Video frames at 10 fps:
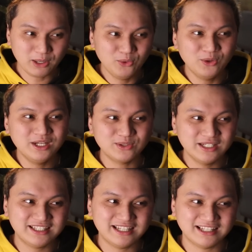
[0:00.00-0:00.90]
pag
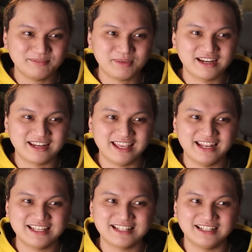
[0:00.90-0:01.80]
uulit-ulitin natin,
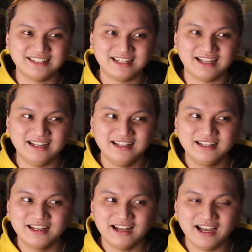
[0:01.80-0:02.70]
marirealize natin na
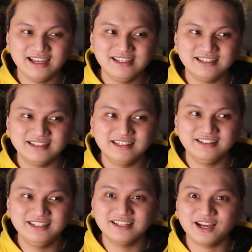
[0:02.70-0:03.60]
ay
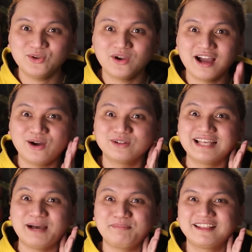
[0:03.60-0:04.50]
hindi na kayo
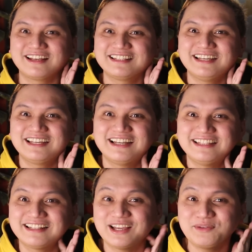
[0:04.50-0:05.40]
kakausapin kasi
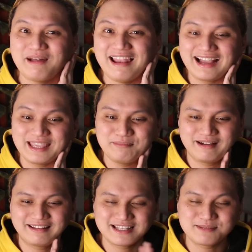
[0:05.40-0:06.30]
ganyan kayo palagi
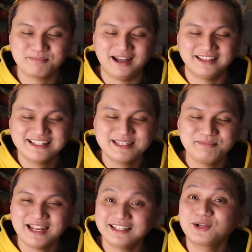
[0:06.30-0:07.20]
mag-respond.
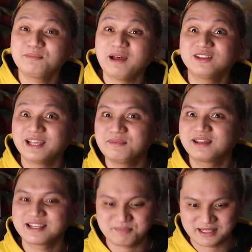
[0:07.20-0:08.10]
Isipin natin kung paano tayo
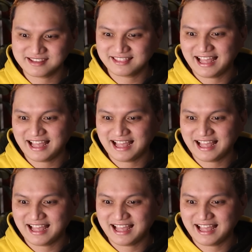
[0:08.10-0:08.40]
mag-respond sa